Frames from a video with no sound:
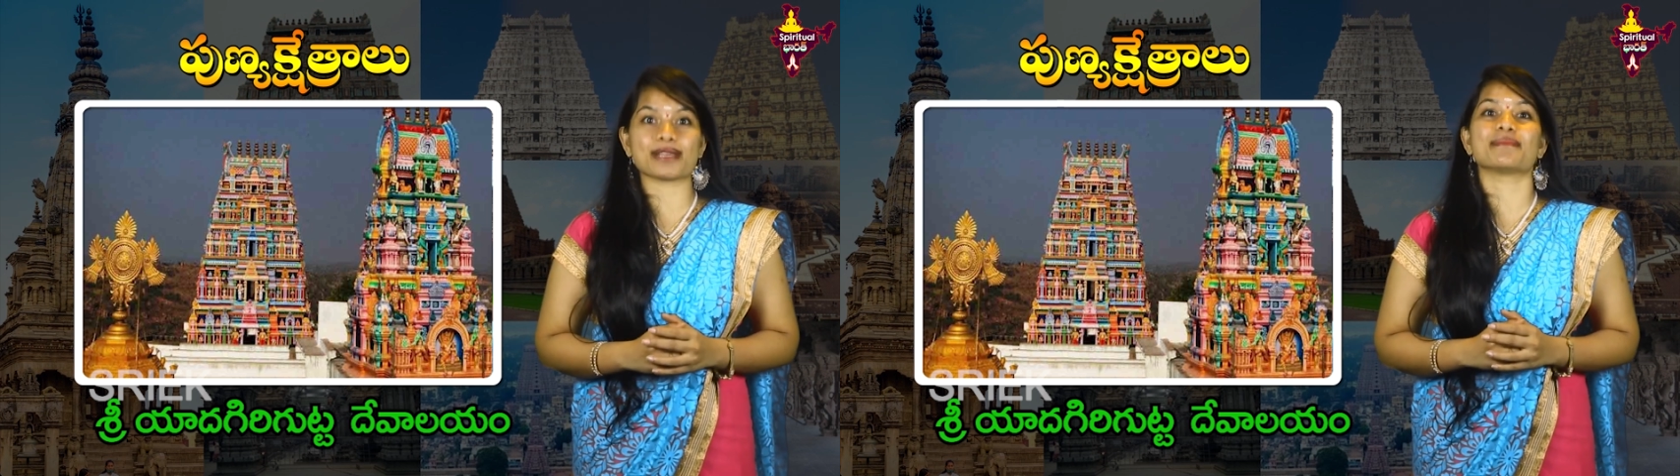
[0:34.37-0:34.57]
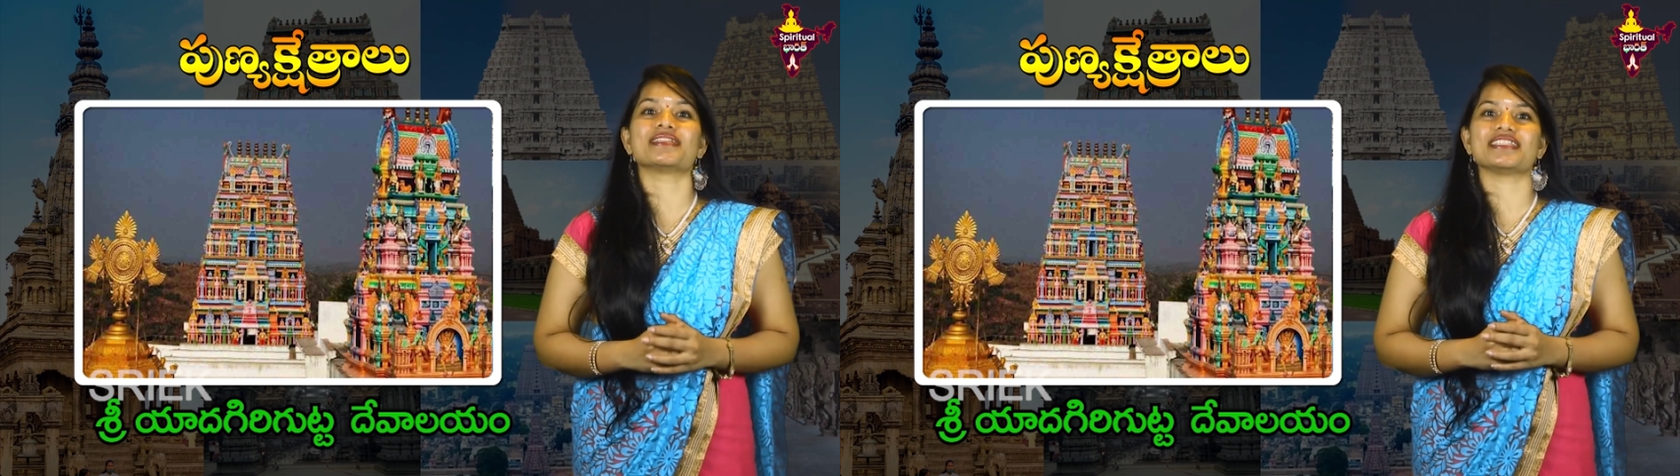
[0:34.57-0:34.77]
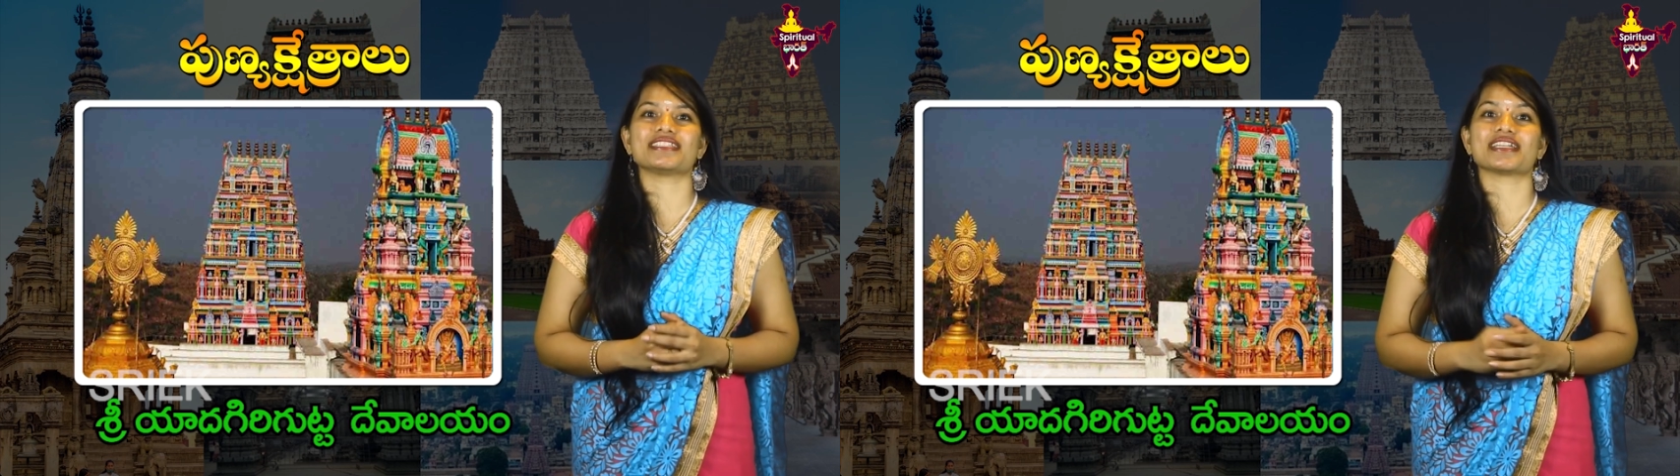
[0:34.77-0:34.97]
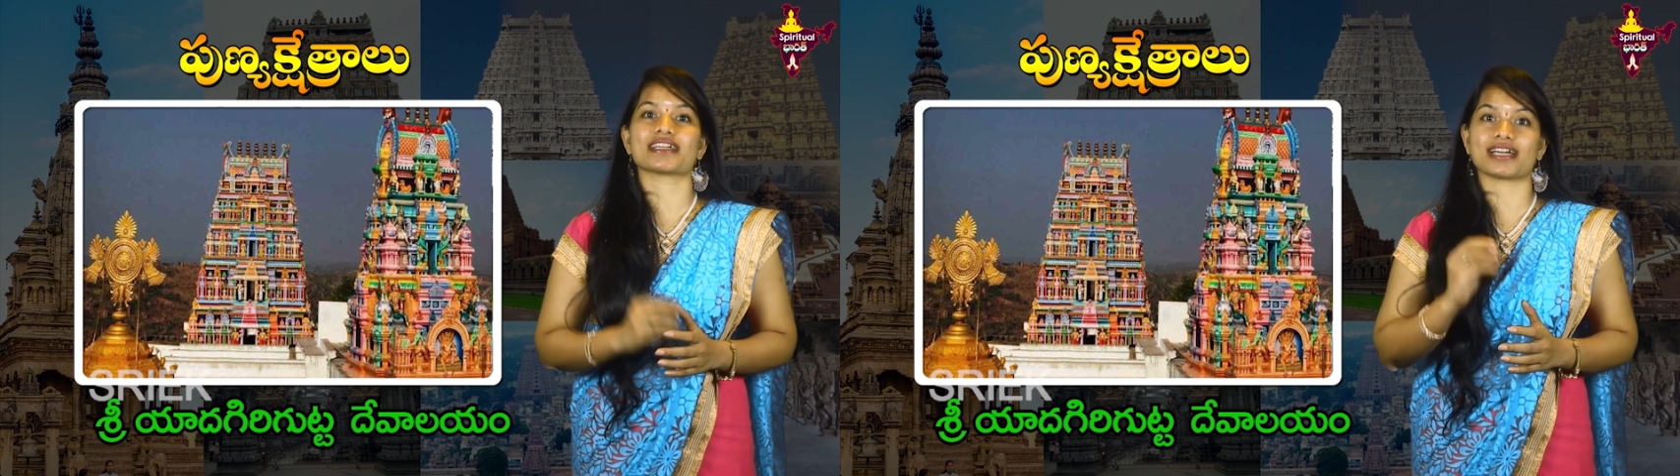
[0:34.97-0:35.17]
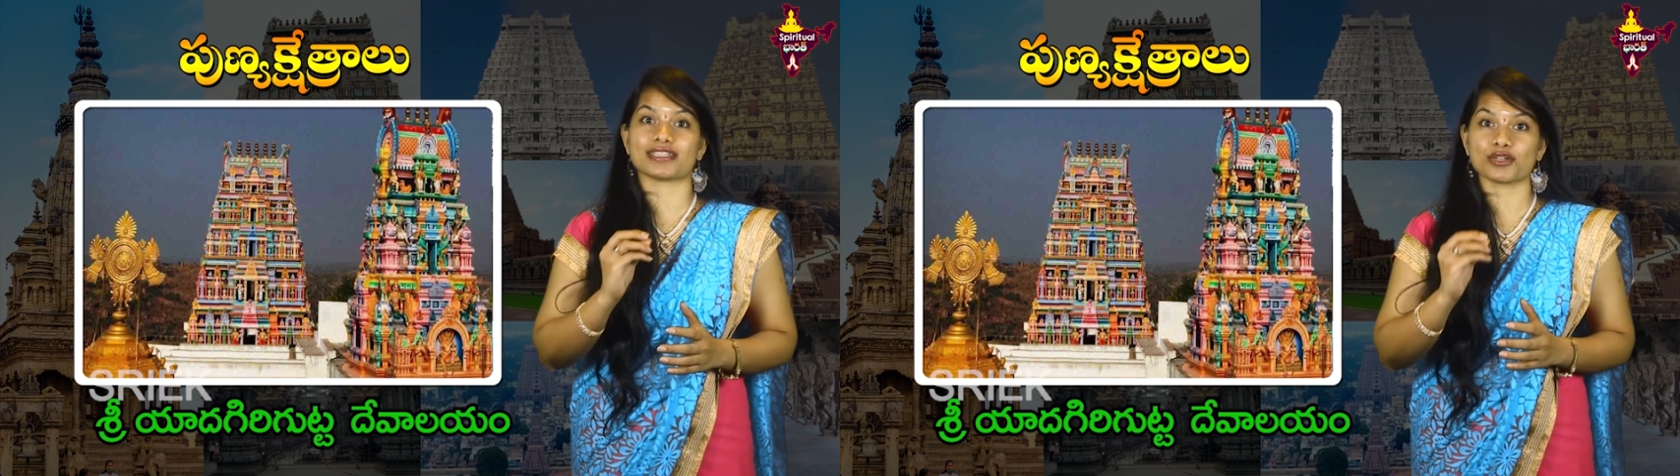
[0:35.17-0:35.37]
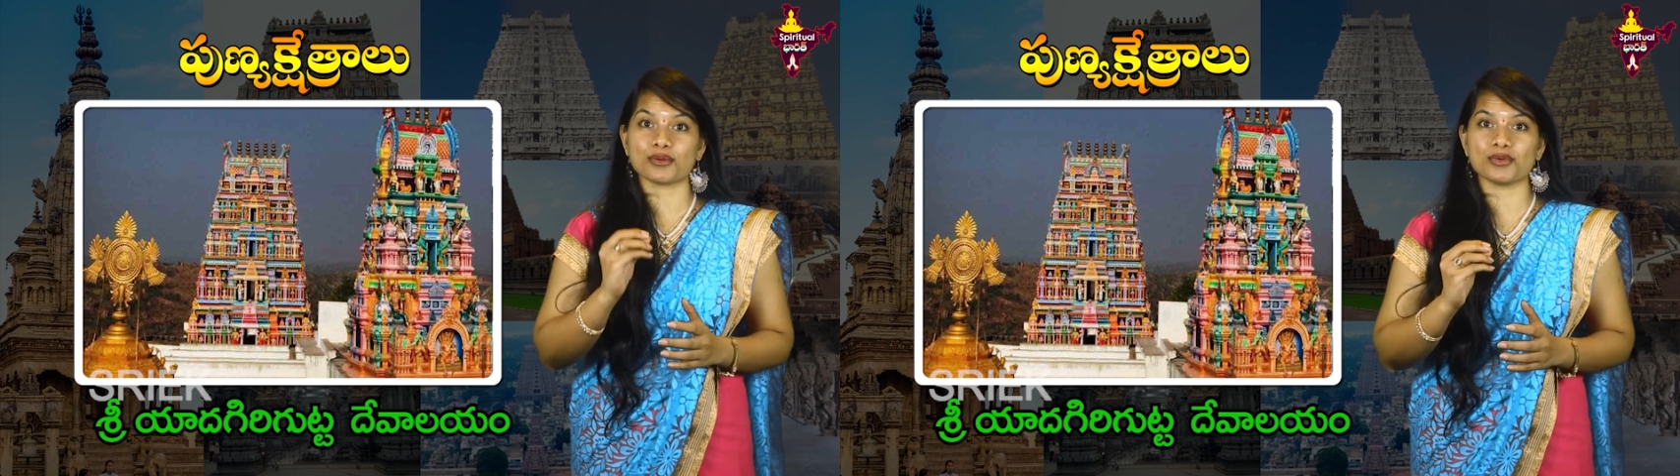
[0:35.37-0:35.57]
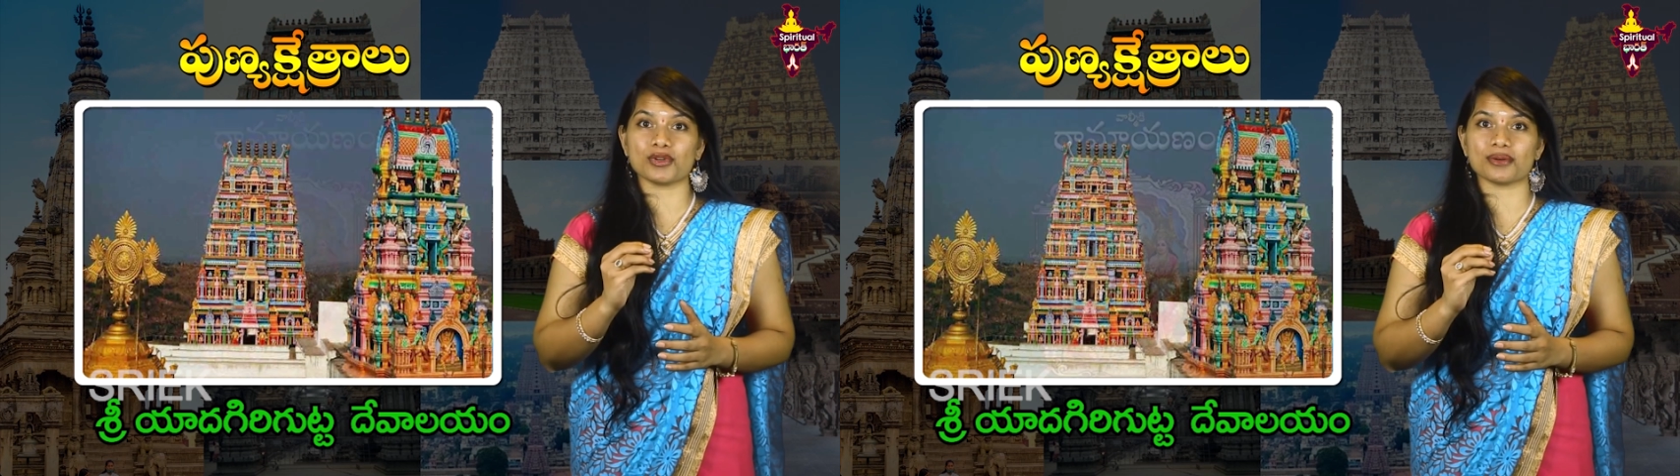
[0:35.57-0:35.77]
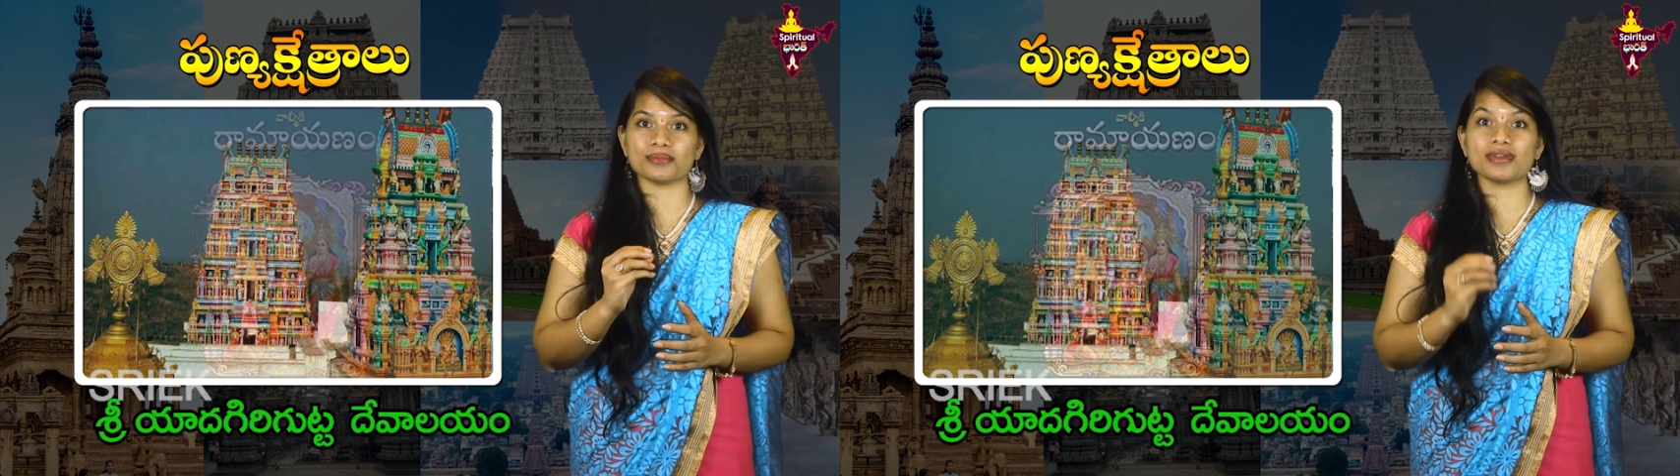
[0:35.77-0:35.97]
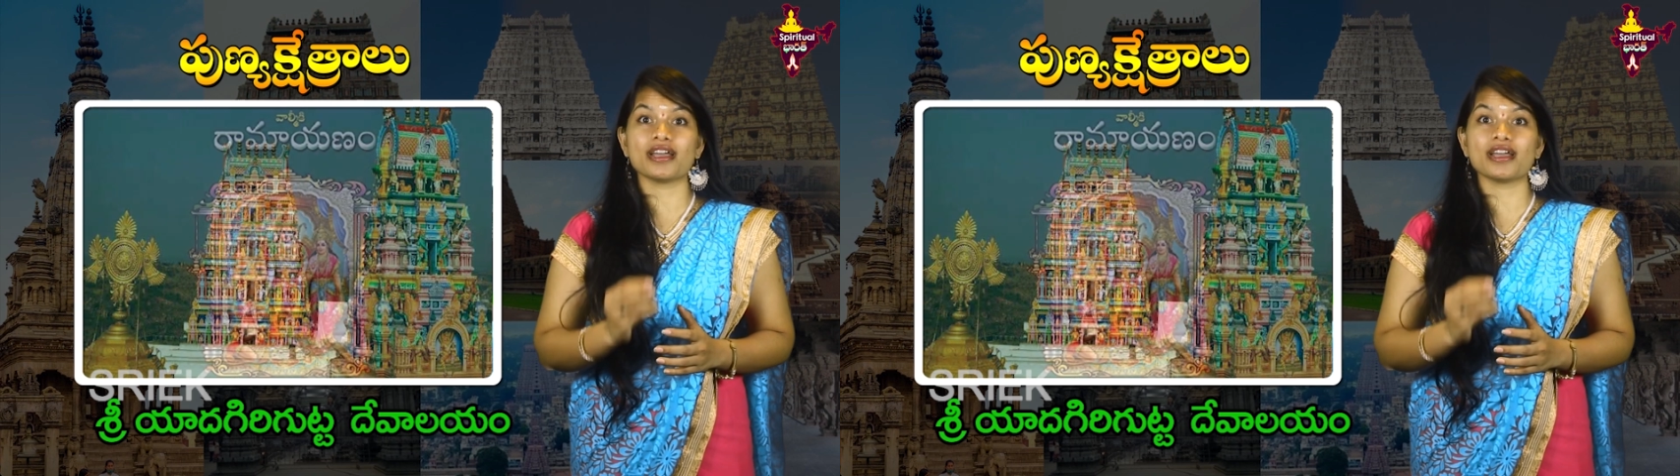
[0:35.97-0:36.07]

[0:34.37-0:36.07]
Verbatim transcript: సంబంధించిన కథకు మూలం